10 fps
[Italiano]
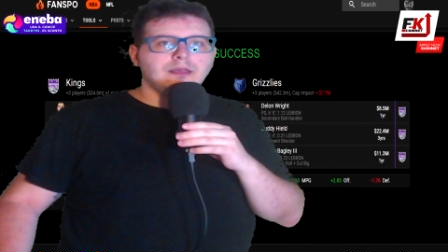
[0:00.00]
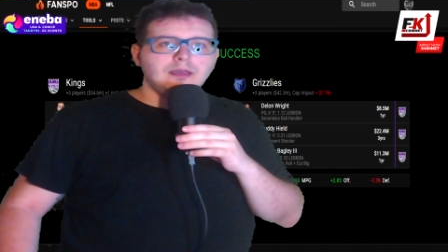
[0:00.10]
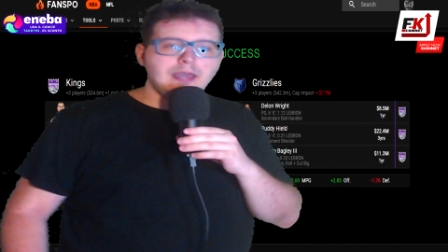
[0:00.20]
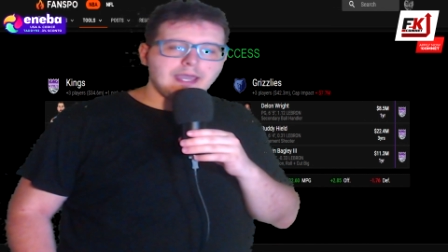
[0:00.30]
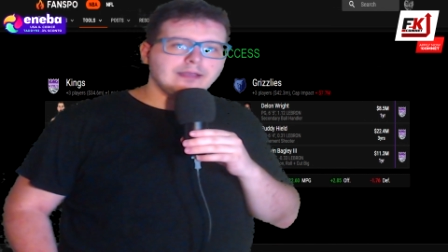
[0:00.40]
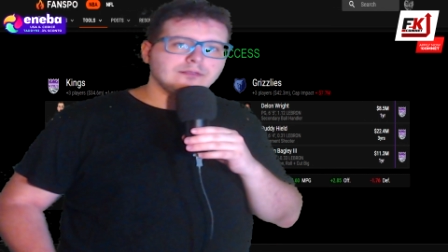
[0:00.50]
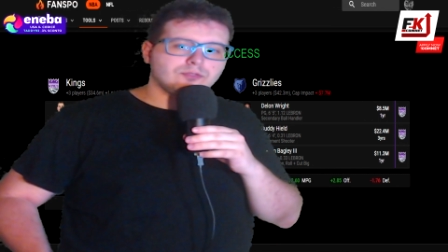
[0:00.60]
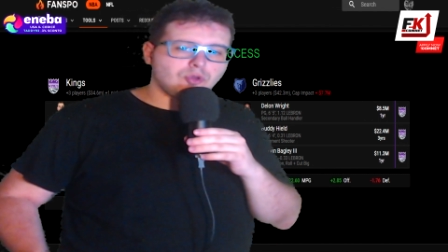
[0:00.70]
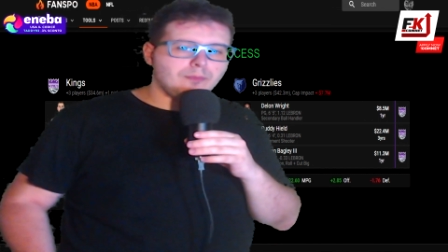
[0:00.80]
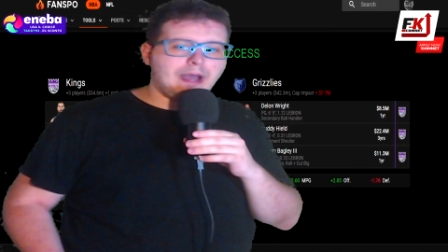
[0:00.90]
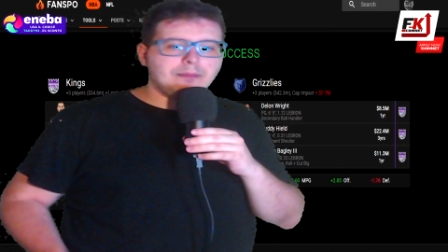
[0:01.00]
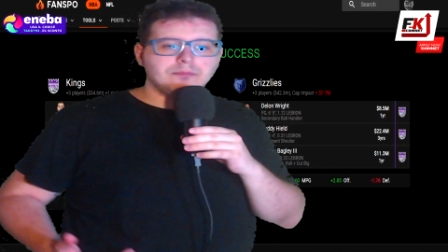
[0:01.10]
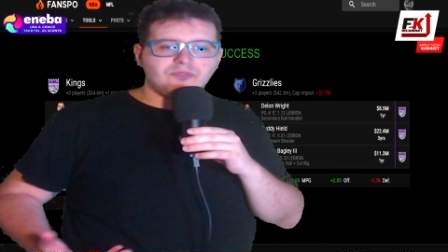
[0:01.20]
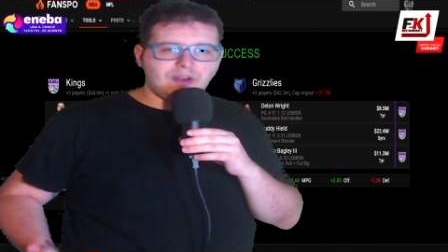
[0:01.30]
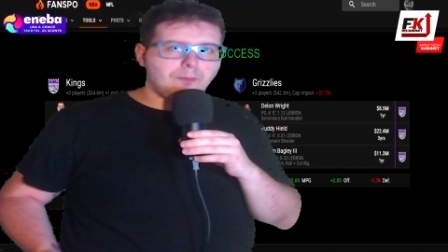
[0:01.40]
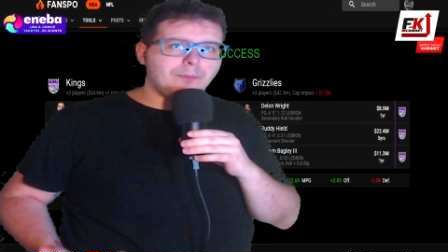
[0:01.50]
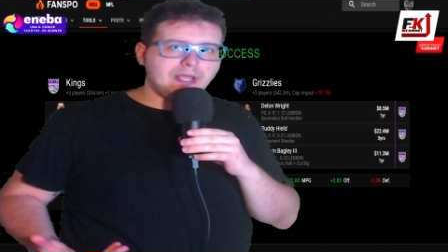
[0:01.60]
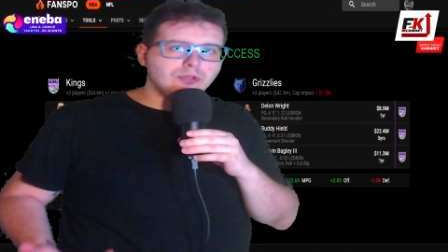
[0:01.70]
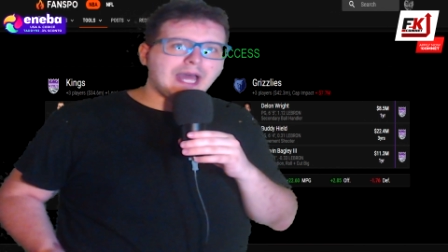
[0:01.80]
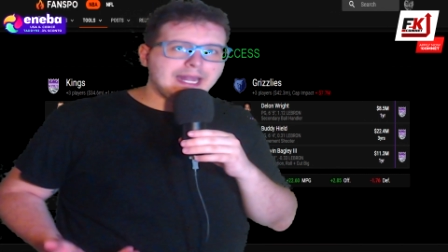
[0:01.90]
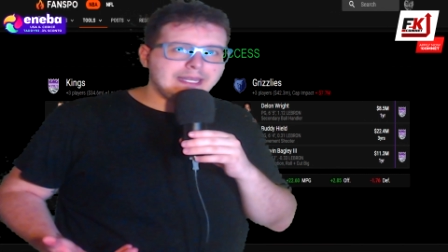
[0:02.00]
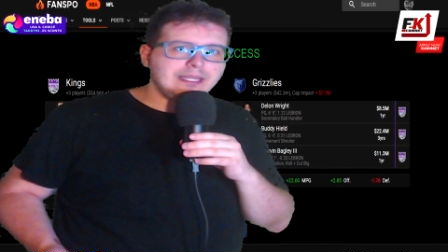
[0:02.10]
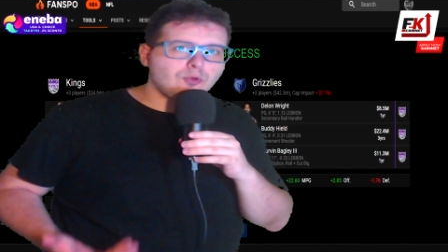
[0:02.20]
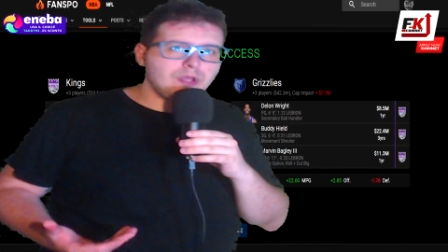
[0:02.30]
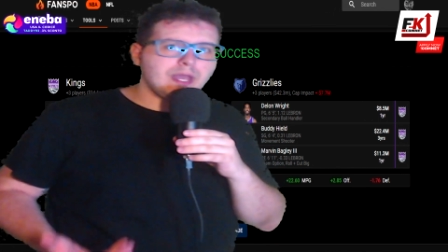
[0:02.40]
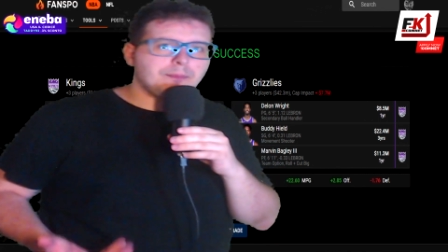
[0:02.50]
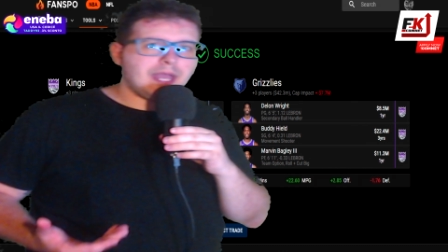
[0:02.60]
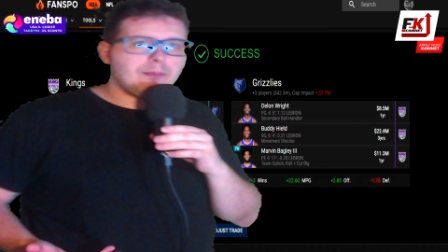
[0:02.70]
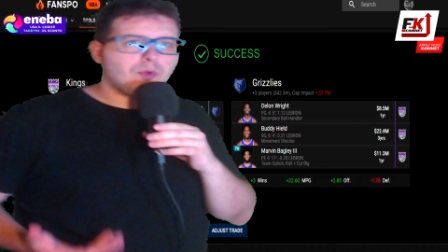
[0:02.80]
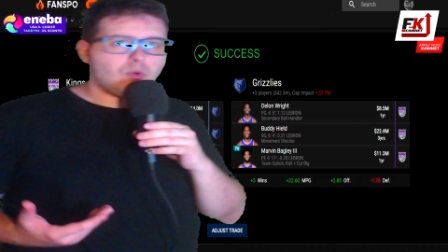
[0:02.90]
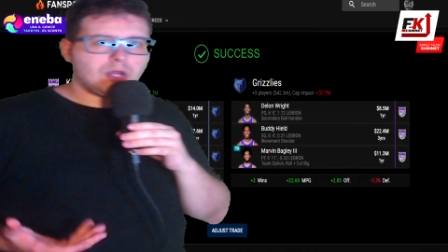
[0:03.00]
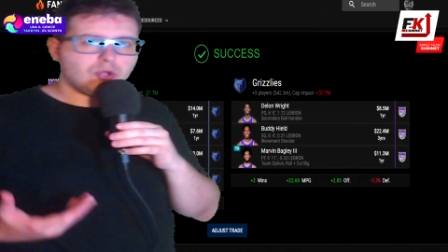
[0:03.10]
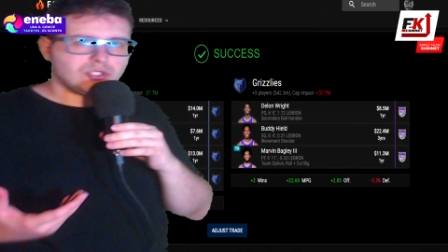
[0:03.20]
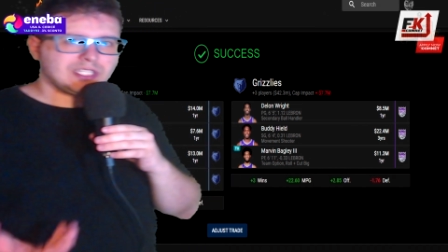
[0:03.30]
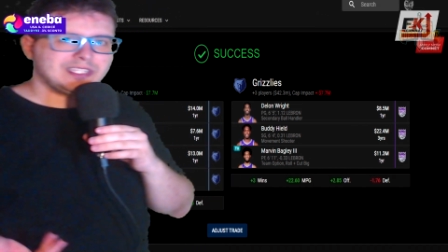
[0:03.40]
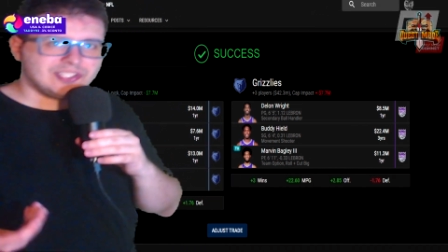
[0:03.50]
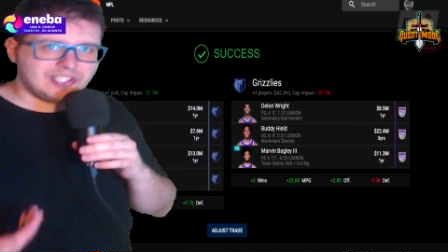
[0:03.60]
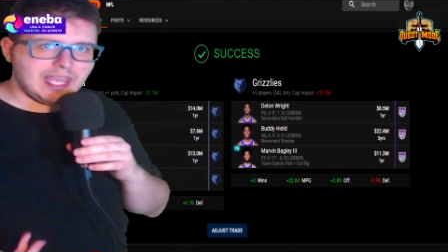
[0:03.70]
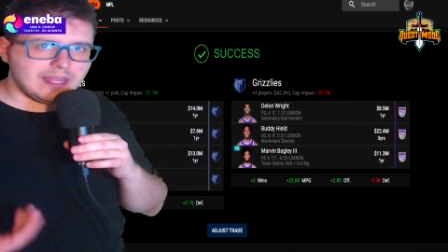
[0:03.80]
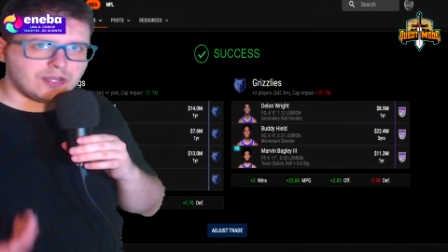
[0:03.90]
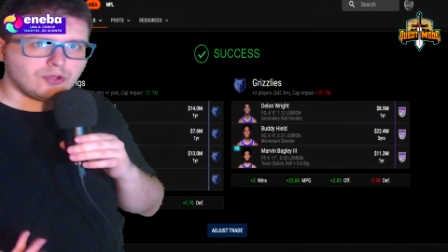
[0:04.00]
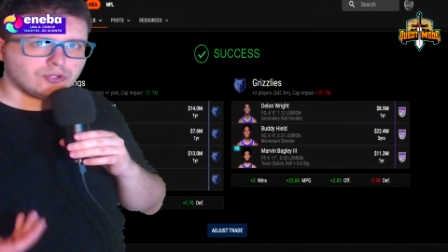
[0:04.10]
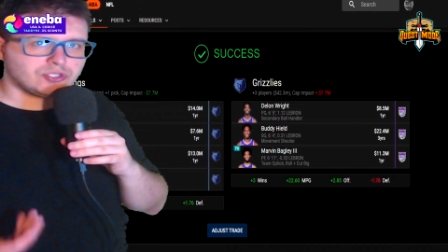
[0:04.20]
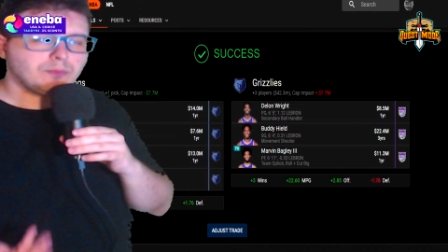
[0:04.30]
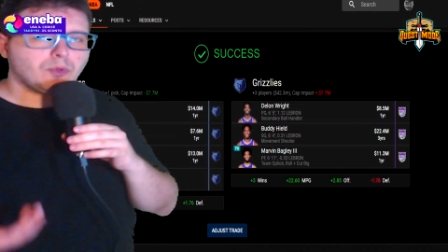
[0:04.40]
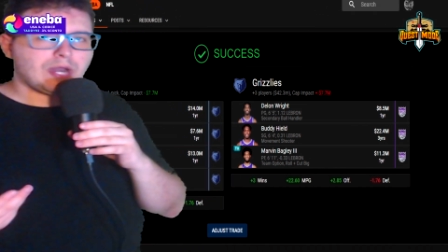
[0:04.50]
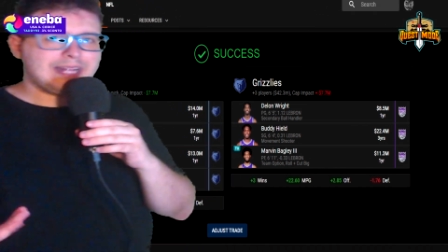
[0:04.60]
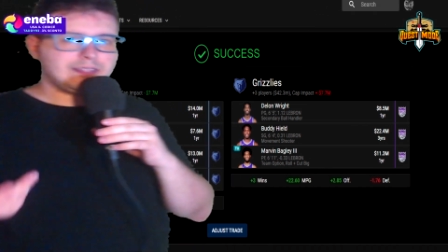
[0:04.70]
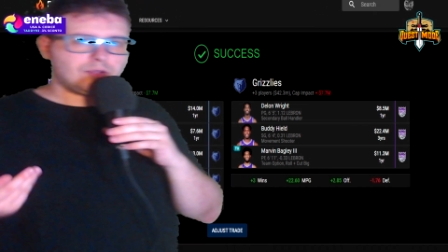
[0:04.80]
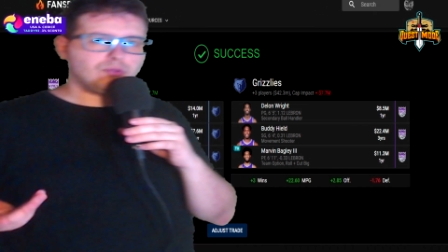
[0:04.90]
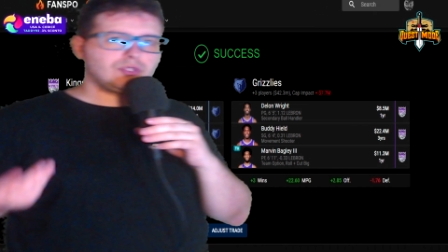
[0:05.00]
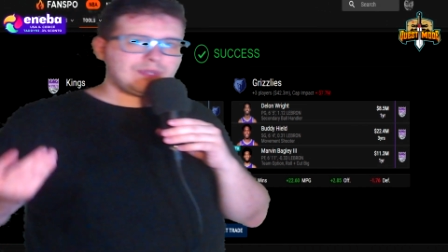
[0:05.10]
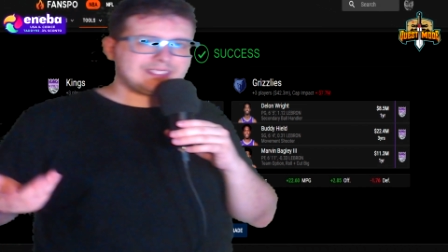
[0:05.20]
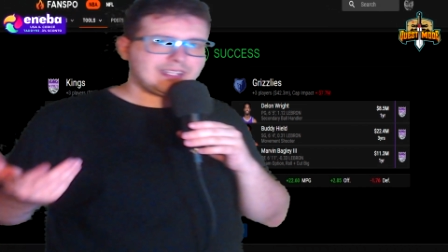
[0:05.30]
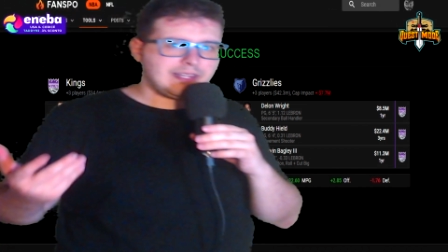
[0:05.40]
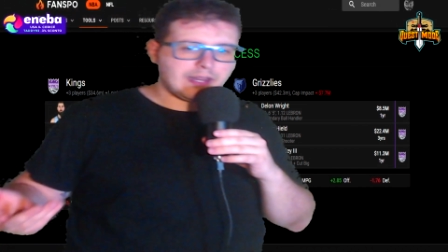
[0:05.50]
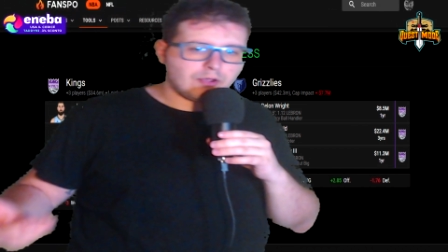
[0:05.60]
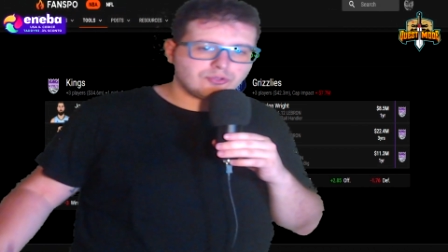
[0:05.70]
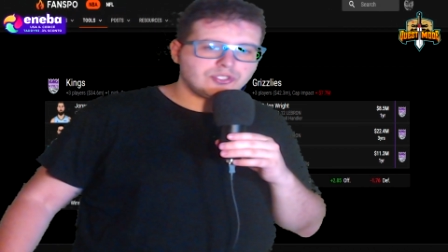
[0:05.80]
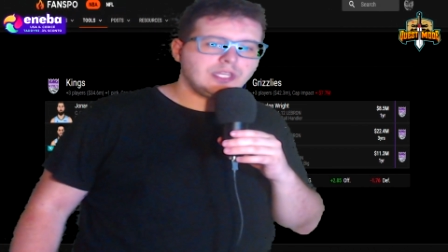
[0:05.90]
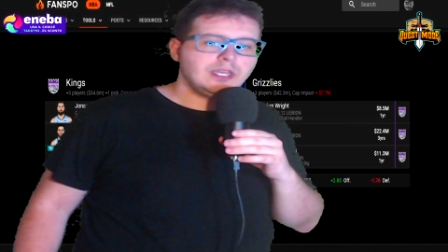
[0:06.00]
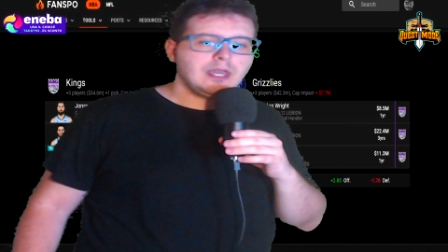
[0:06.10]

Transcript: e eh, insomma fra un paio d'anni qui abbiamo qualcosa di serio se Morante continua a salire così